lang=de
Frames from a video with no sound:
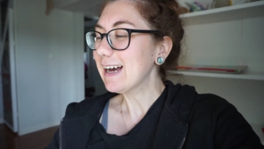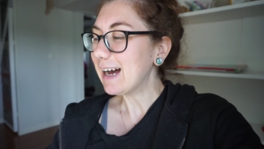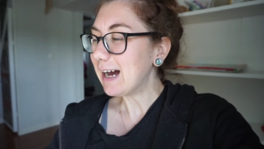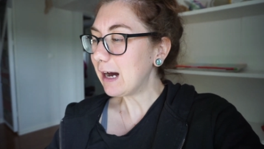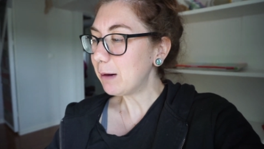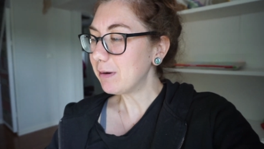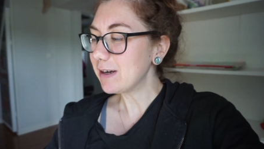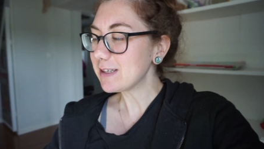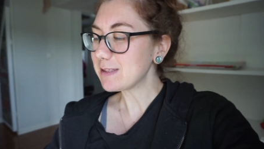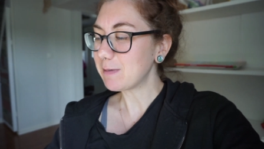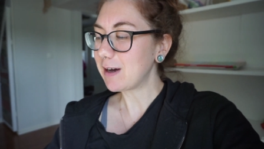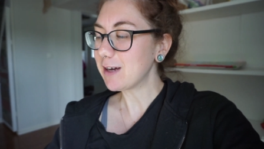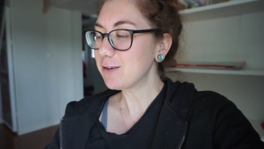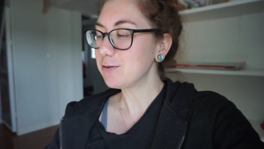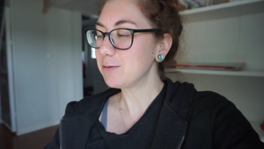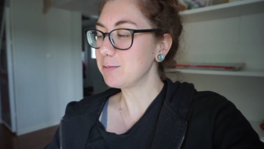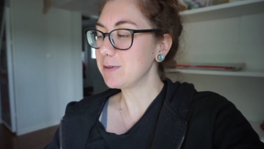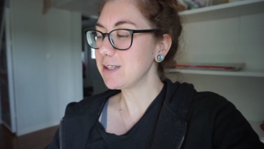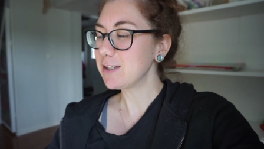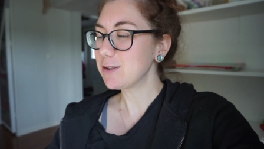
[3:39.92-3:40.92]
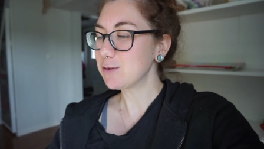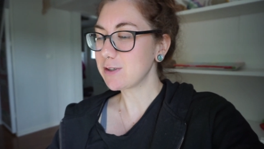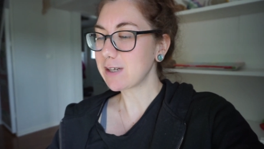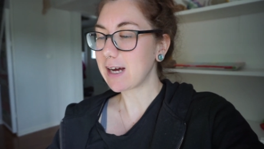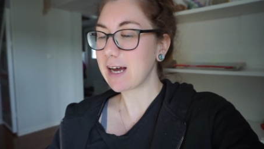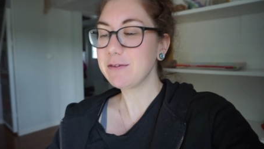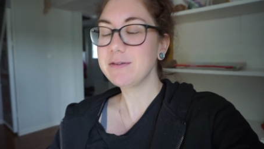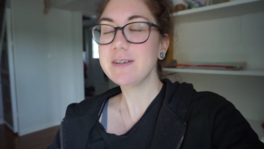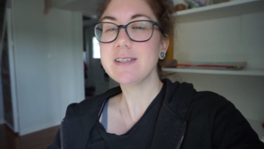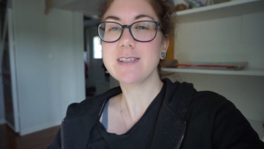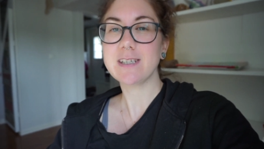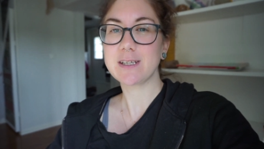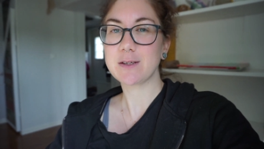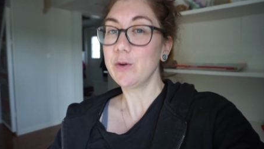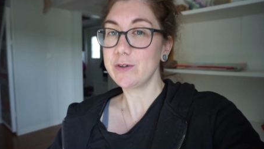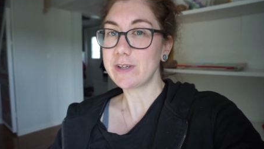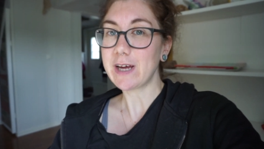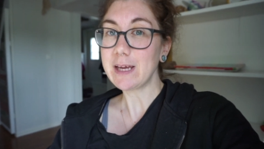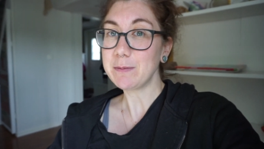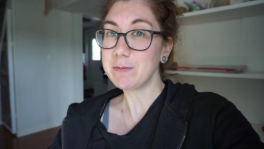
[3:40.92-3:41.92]
Aber es macht für mich total viel Sinn.
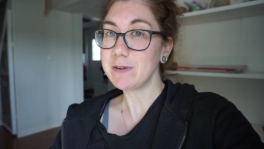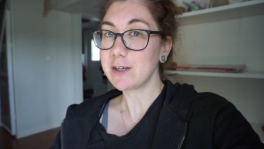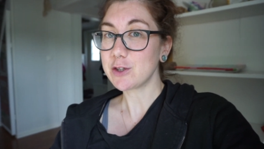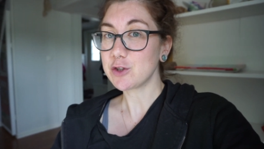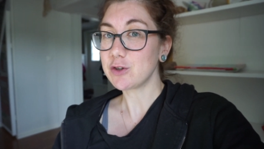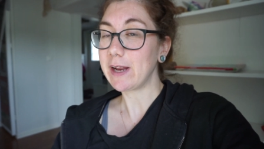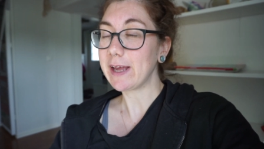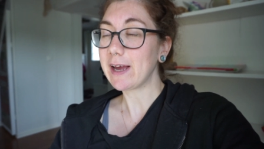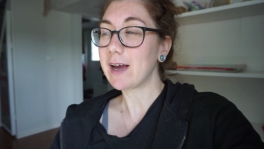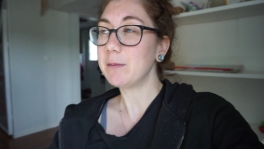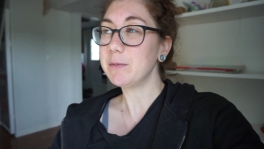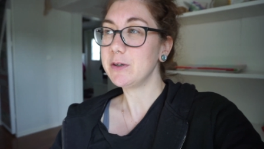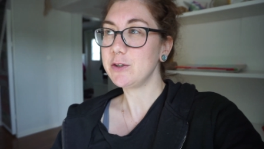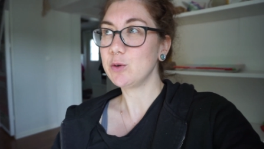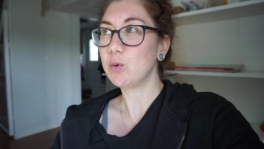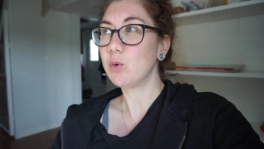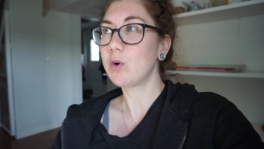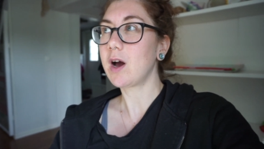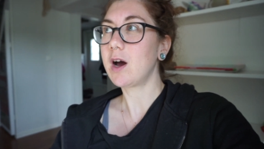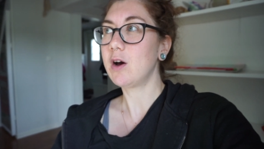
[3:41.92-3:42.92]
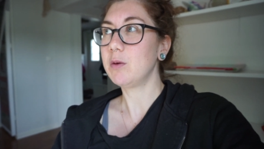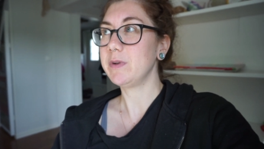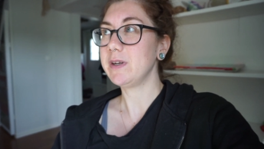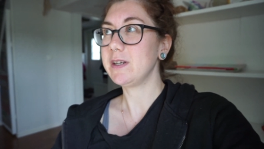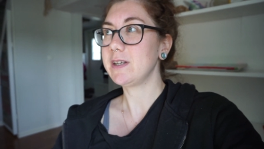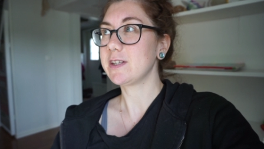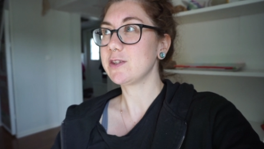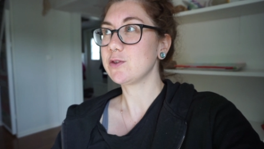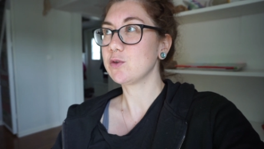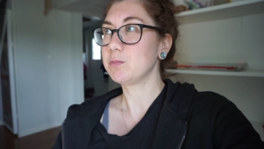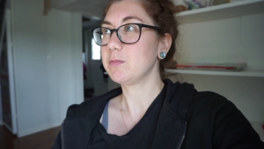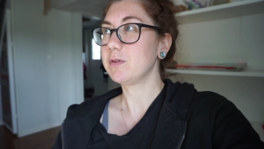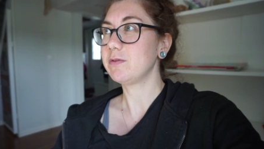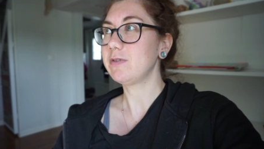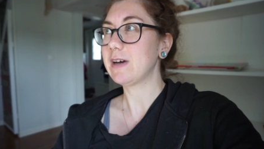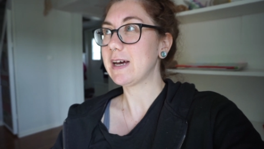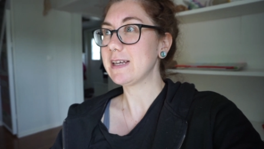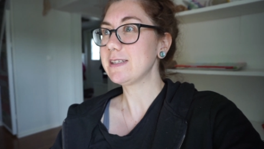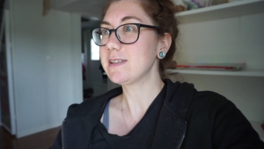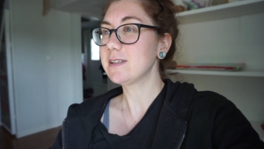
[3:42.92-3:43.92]
Und da ich mich ja schon länger mit Yoga und Meditation
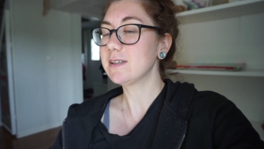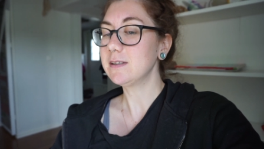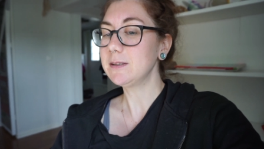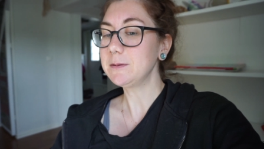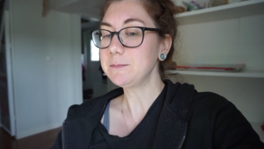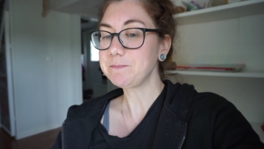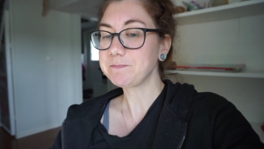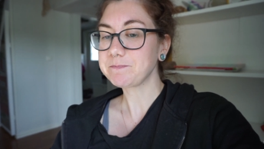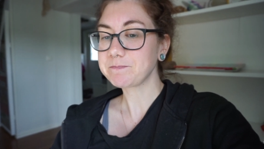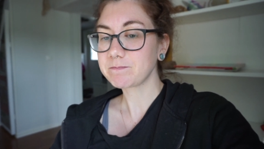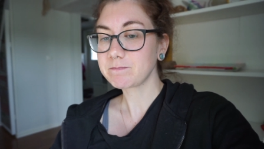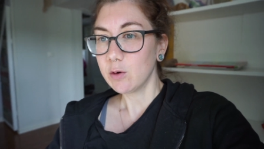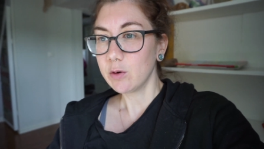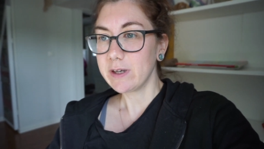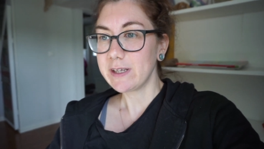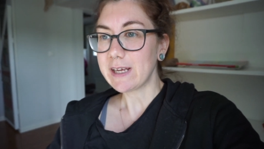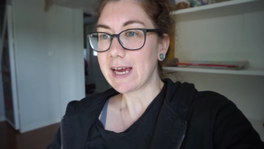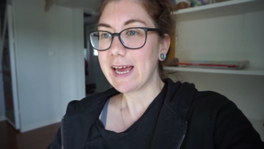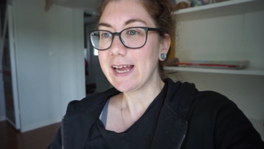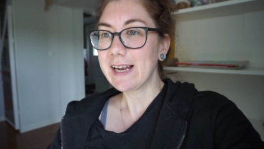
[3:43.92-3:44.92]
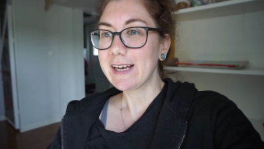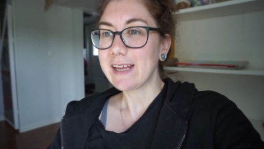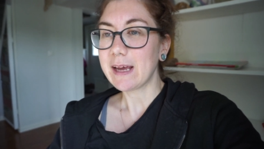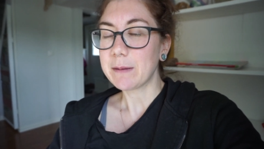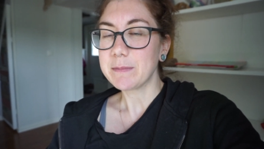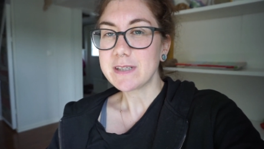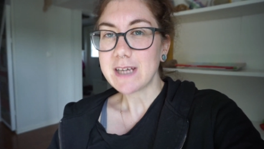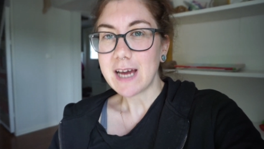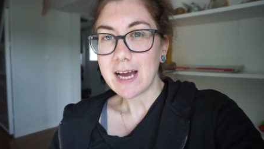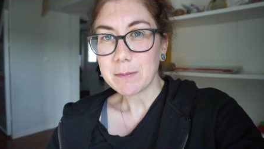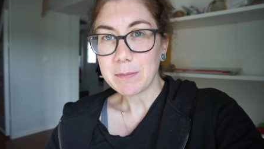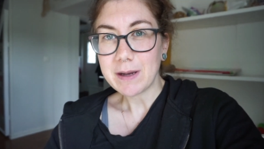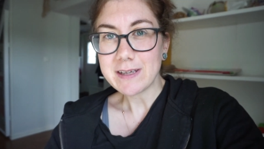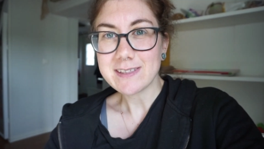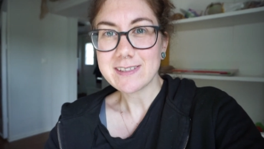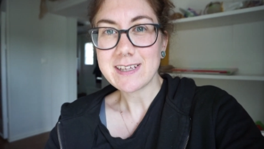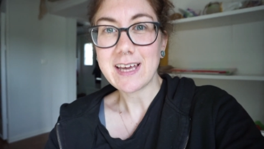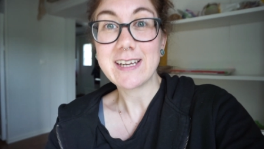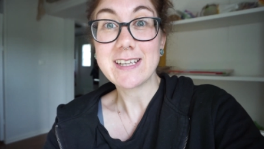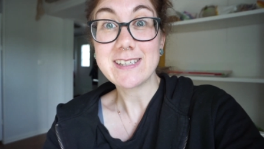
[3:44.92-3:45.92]
befasse und ich eigentlich am Tag
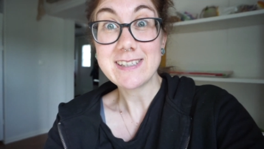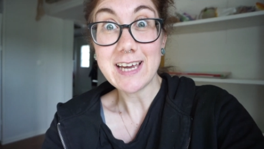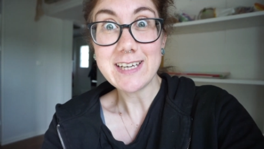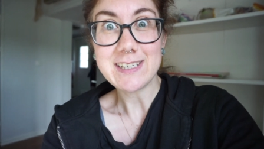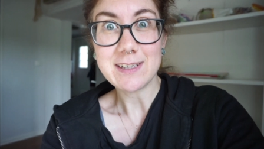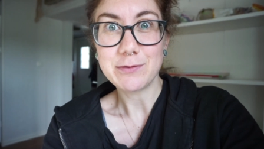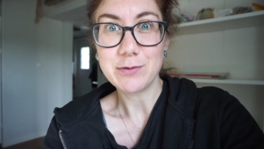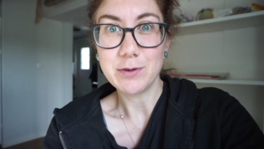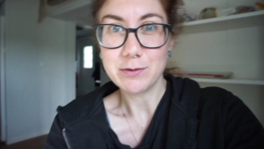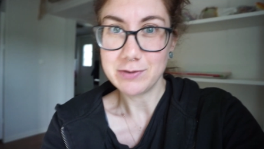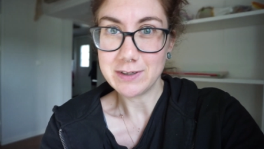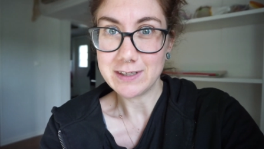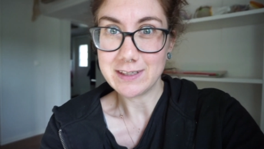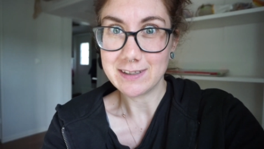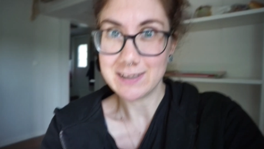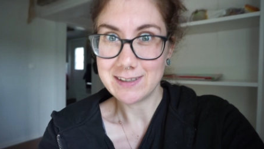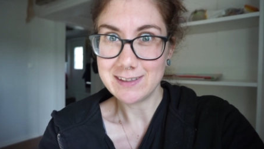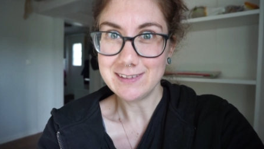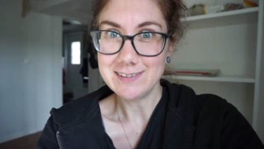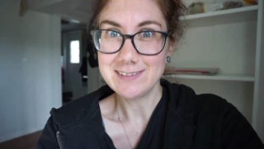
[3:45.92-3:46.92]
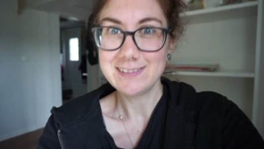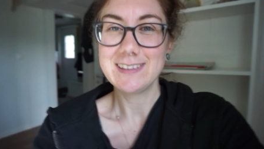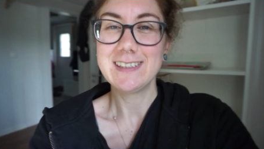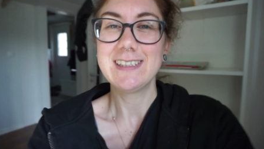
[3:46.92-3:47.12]
meistens keine Zeit dafür finde,